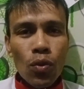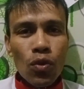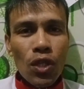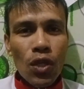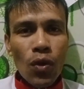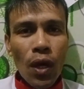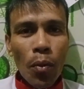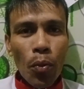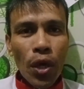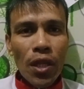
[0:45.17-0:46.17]
kung sino
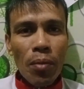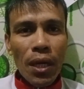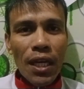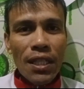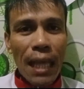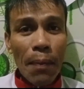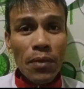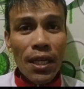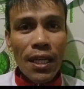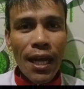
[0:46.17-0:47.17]
ang pwede maging
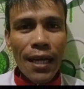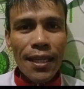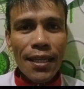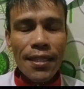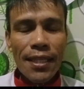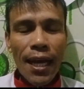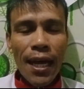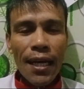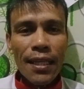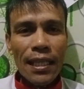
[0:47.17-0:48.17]
top 3 natin
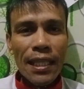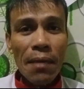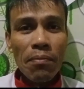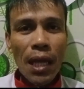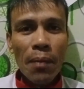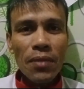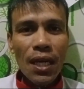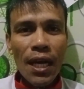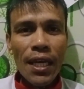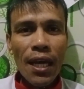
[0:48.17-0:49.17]
sa team time
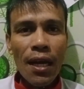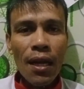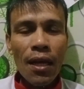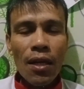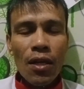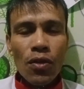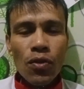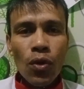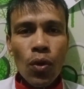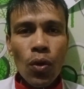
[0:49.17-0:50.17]
trial.
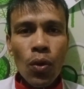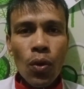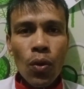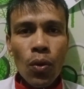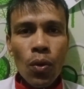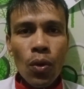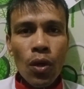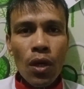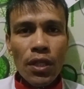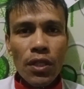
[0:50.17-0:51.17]
So,
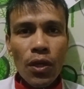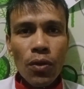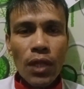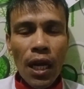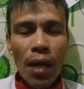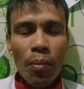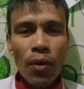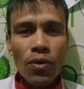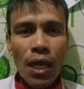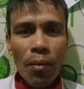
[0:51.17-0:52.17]
let's go, tara
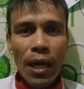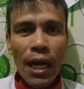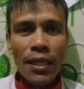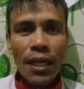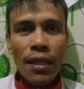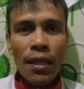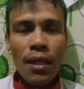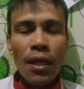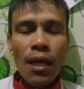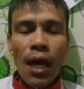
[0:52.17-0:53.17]
pag-usapan natin.
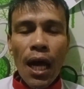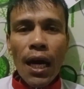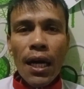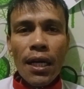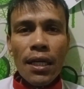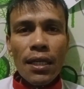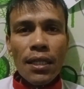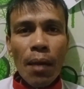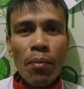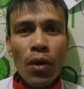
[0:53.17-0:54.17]

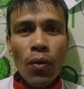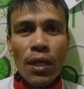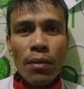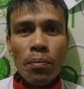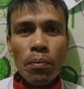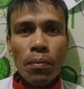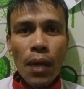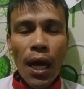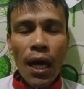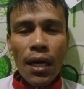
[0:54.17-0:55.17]
Ang number 1,
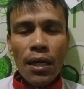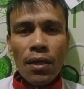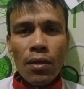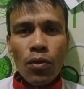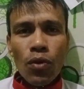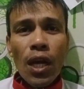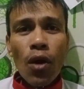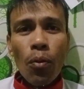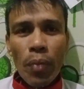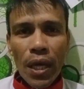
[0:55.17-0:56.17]
ang
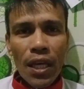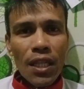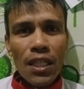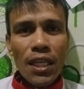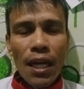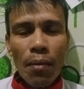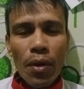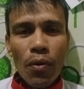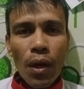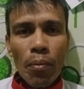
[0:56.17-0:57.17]
una kong pick, hindi siya
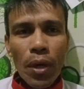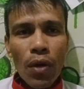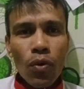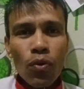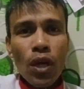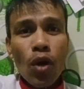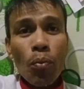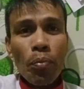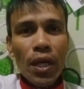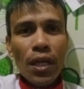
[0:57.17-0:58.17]
number 1, pero una
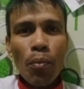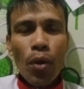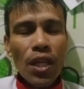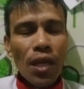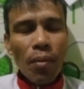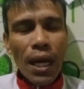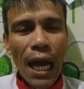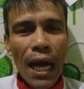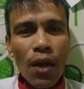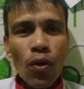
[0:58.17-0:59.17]
kong pick na pwedeng
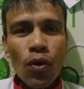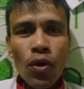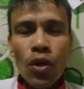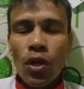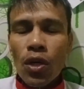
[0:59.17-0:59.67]
manalo